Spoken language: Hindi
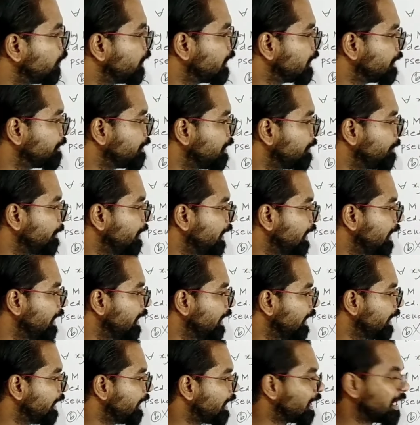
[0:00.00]
इंटरवल में
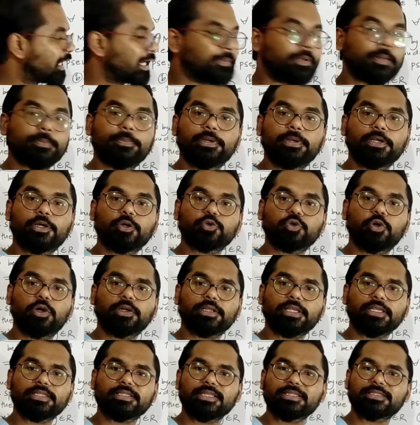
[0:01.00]
एक कमा बी को छोड़
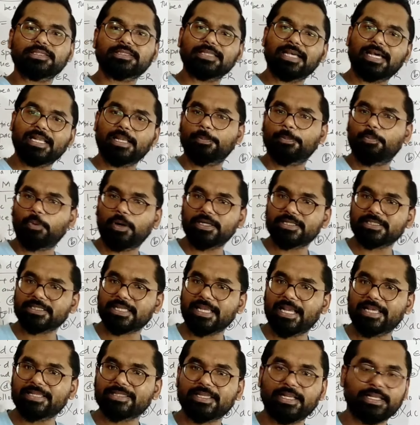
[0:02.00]
के इसके सारे पॉइंट्स
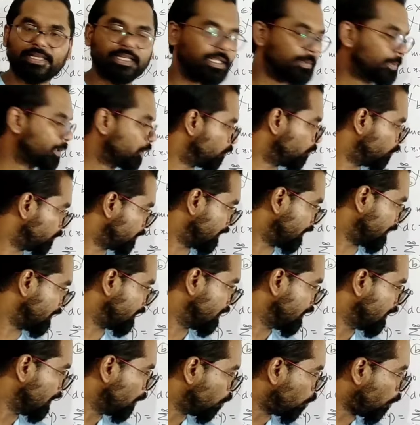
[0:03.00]
क्या इसके नेबरहुड हैं
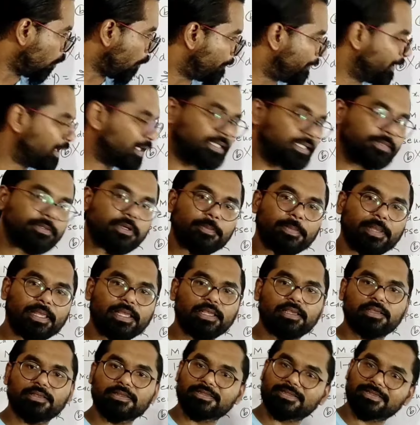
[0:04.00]
ओपन इंटरवल में
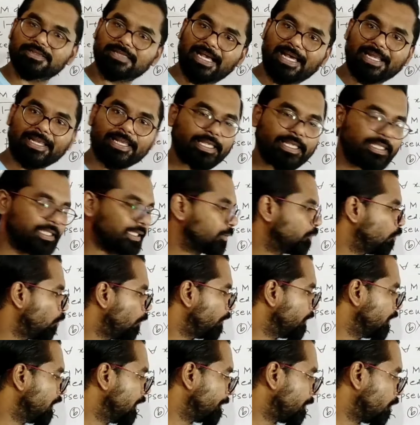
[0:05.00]
सारे वो
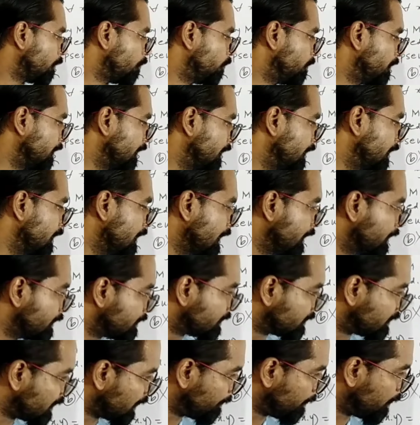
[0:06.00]
नेबरहुड हैं
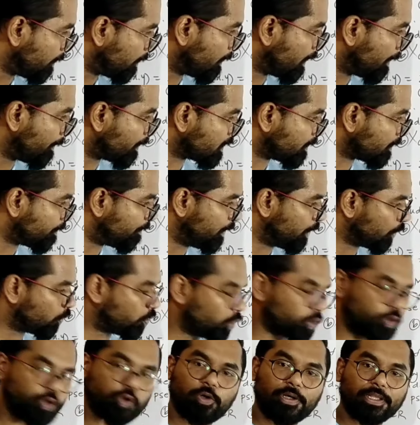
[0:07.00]
सेमी में बस बी
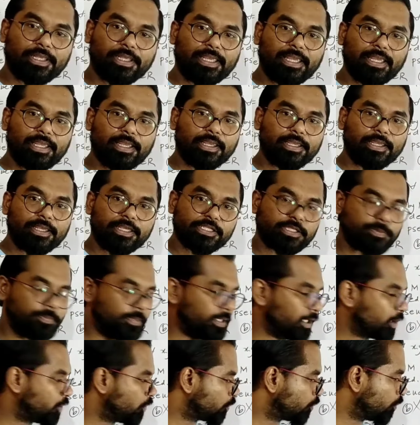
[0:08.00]
को छोड़ के इस
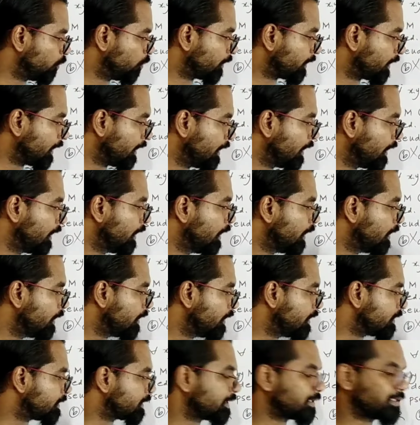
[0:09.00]
बी को छोड़ के
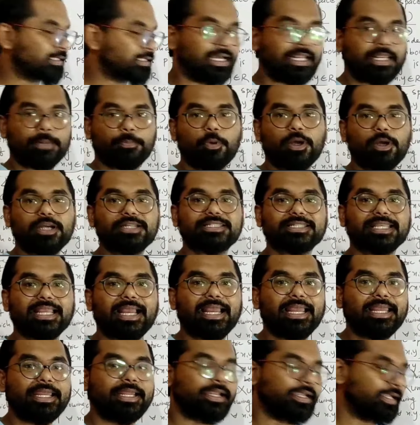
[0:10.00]
इसके सारे पॉइंट्स क्या
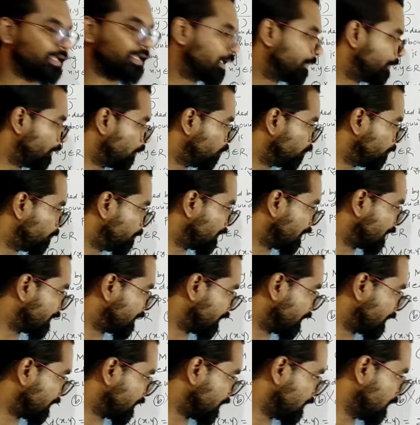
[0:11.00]
है नेबरहुड
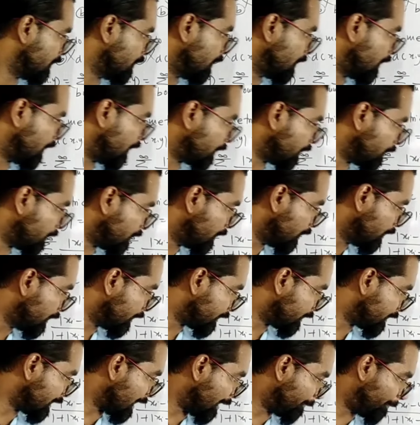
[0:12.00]
बनाते हैं है ना
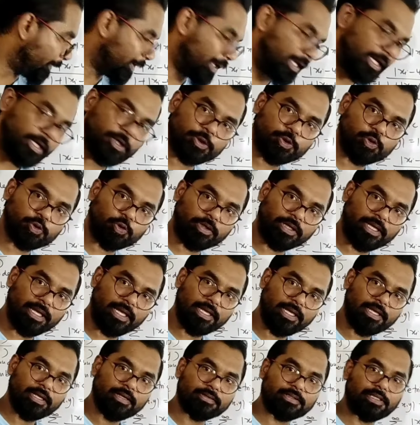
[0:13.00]
यहाँ पर ए को छोड़ के
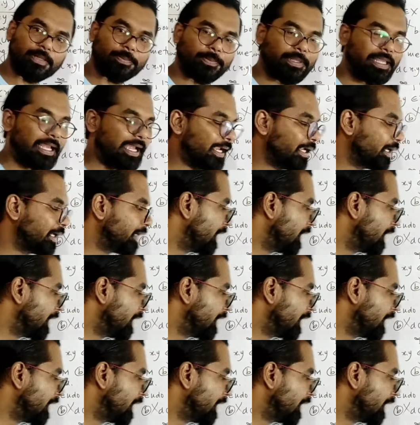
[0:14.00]
सब क्या है